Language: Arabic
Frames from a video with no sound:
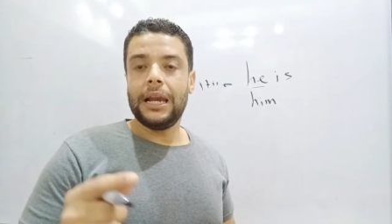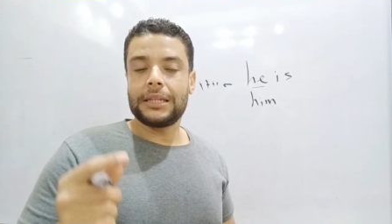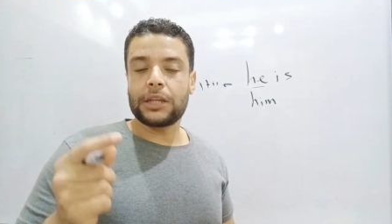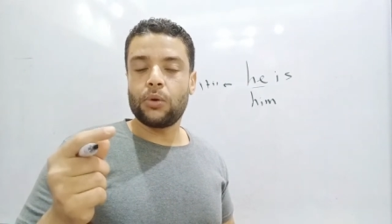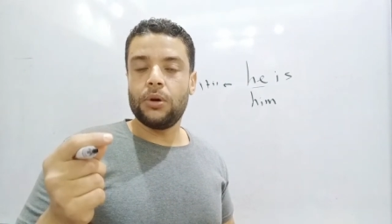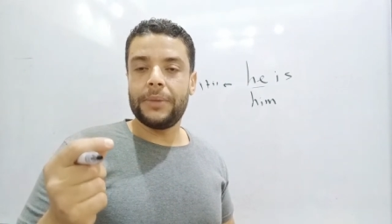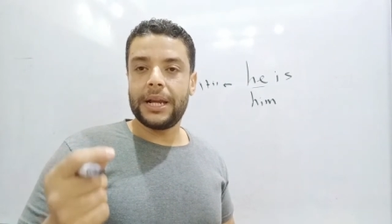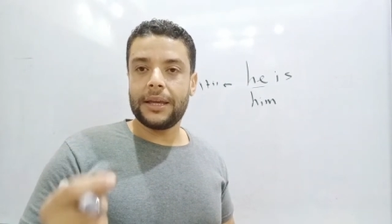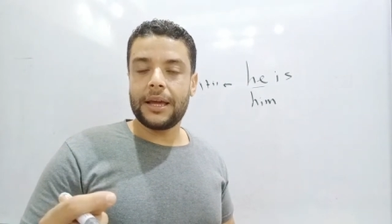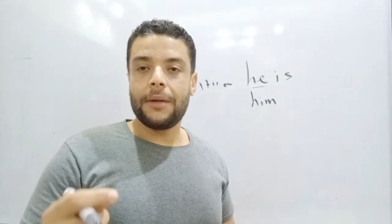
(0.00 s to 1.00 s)
تدخل
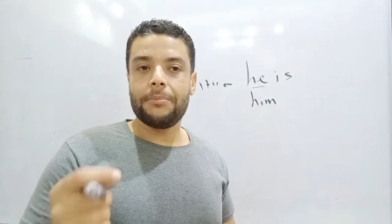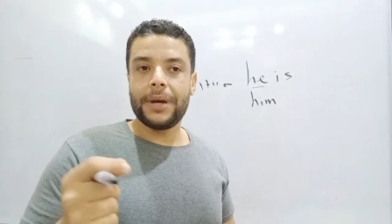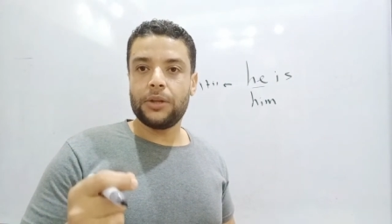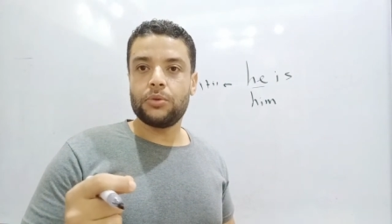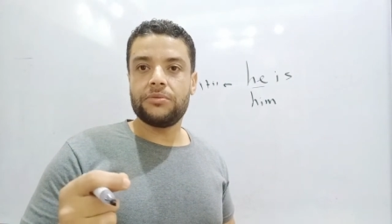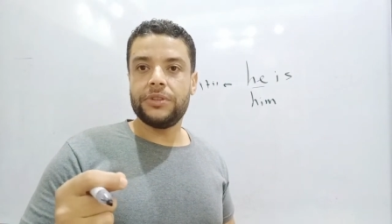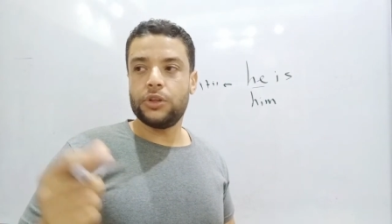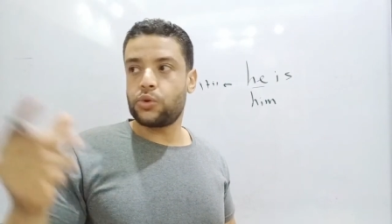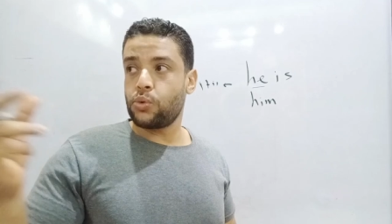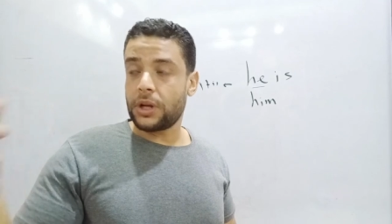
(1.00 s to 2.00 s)
الملائكه بيت فيه
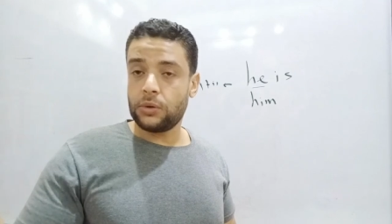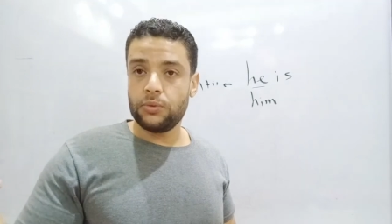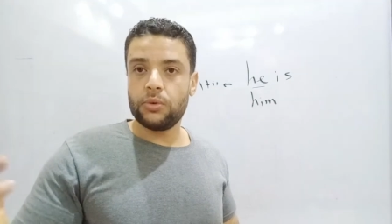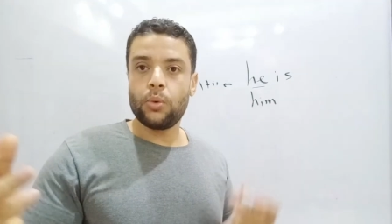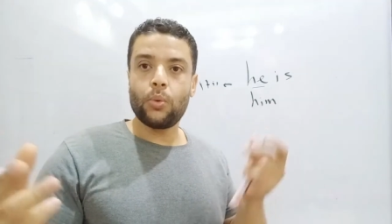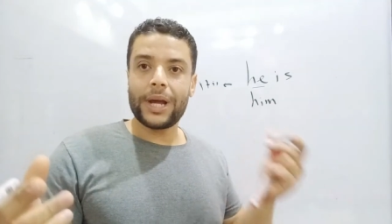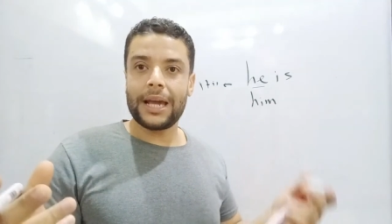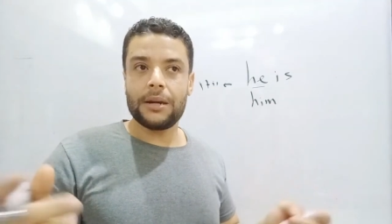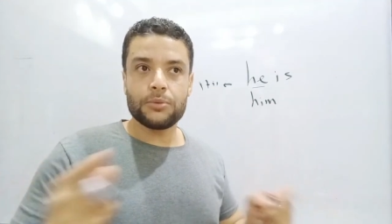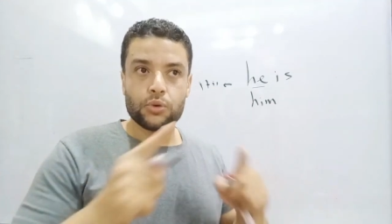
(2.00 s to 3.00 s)
صوره
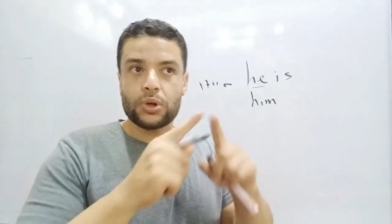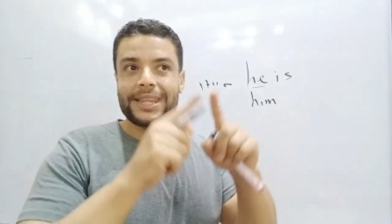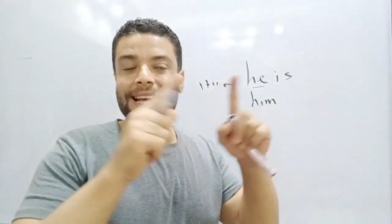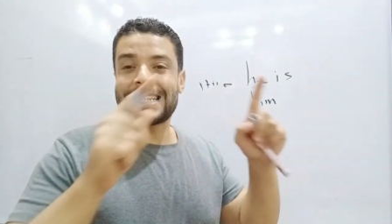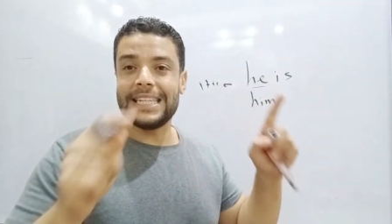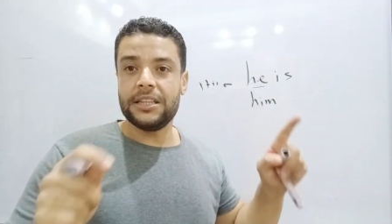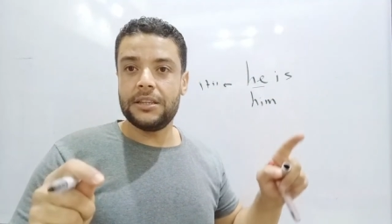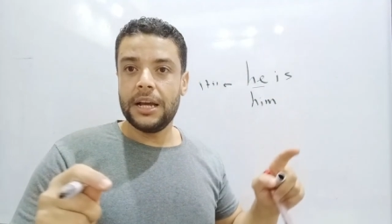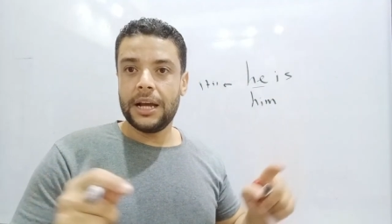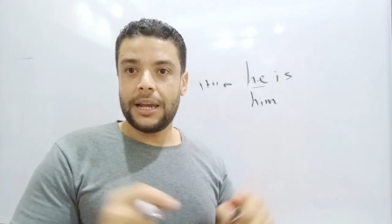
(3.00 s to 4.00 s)
وكلب صوره تجسيد
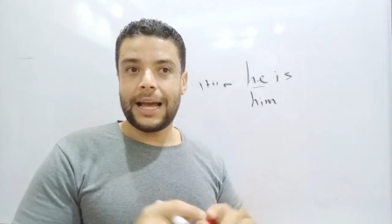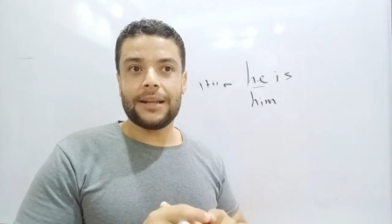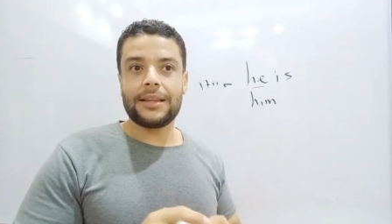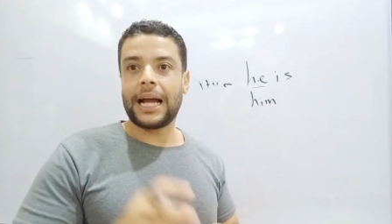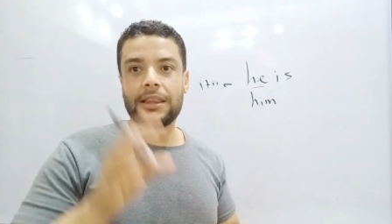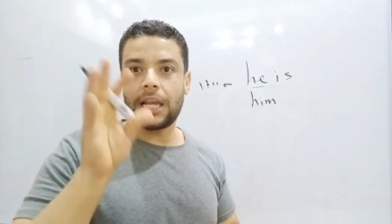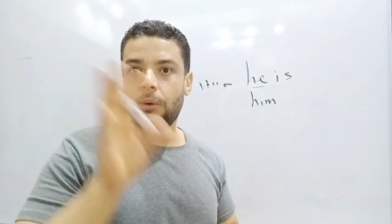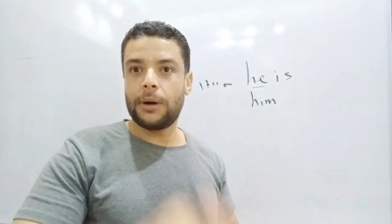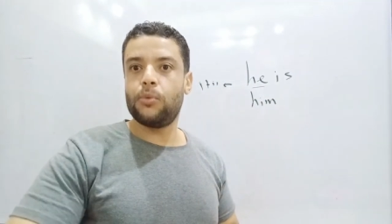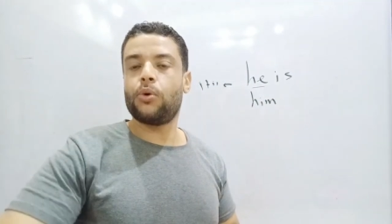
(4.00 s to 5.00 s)
لحد حتى لو
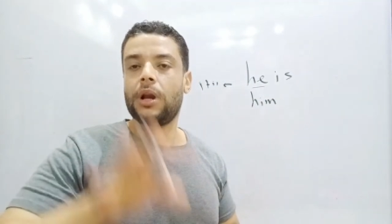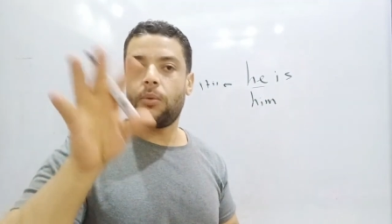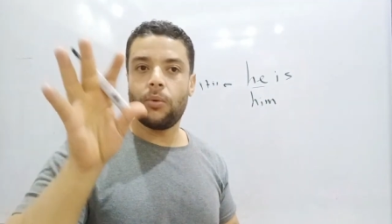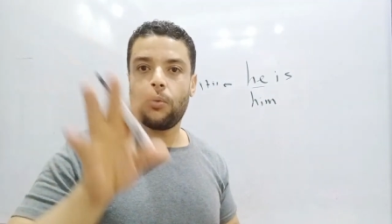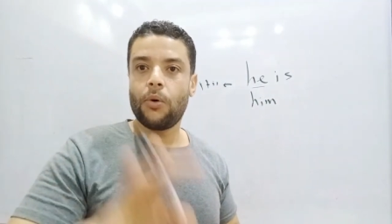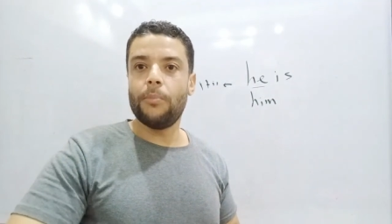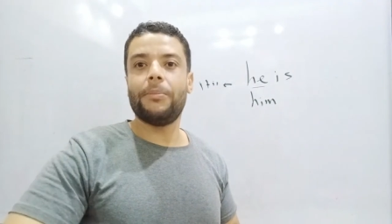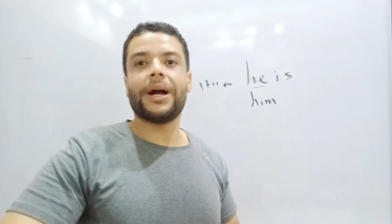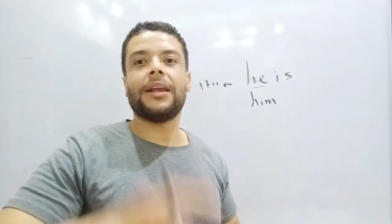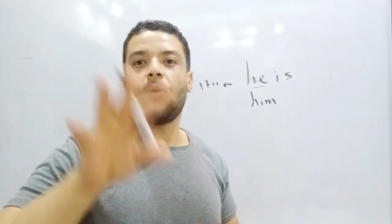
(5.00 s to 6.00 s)
ابوك لو
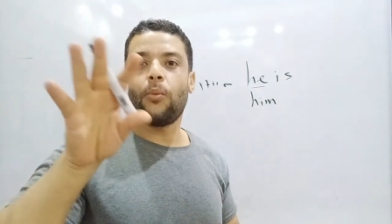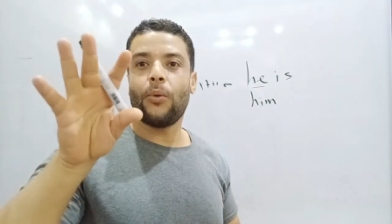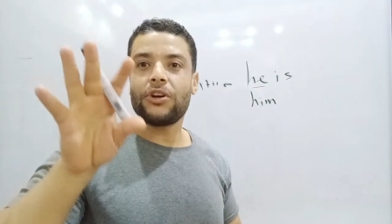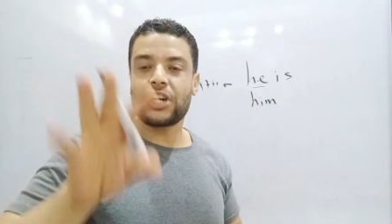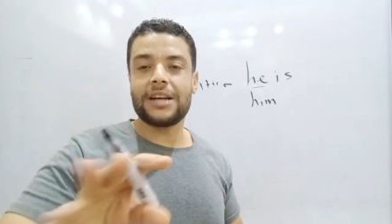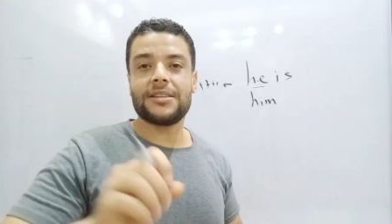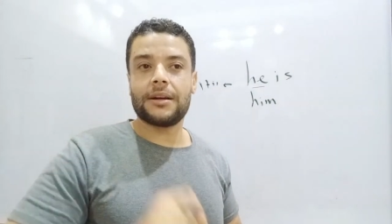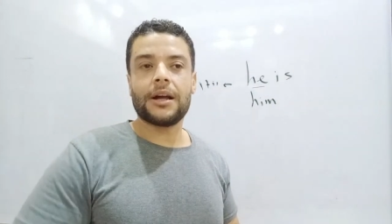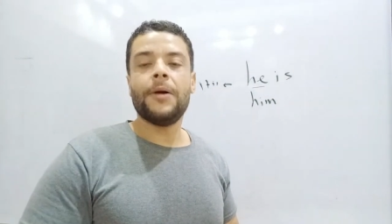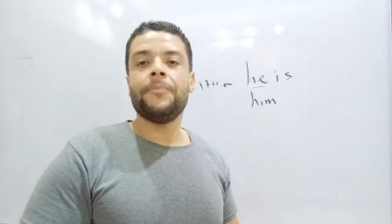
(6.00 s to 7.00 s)
امك لو شخصك
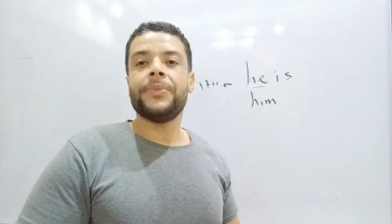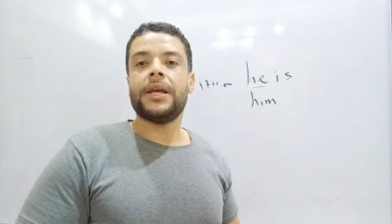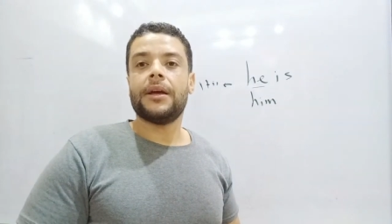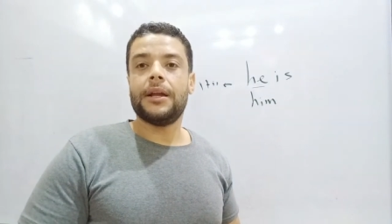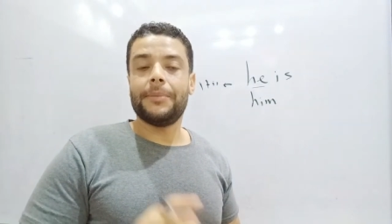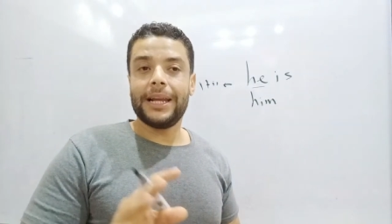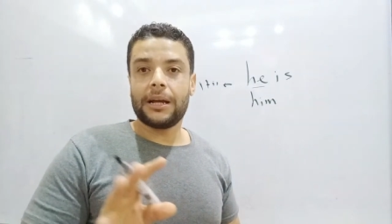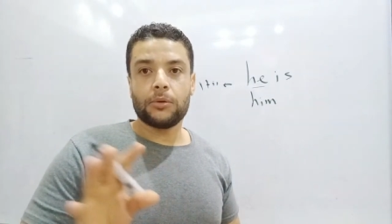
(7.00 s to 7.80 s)
الملائكه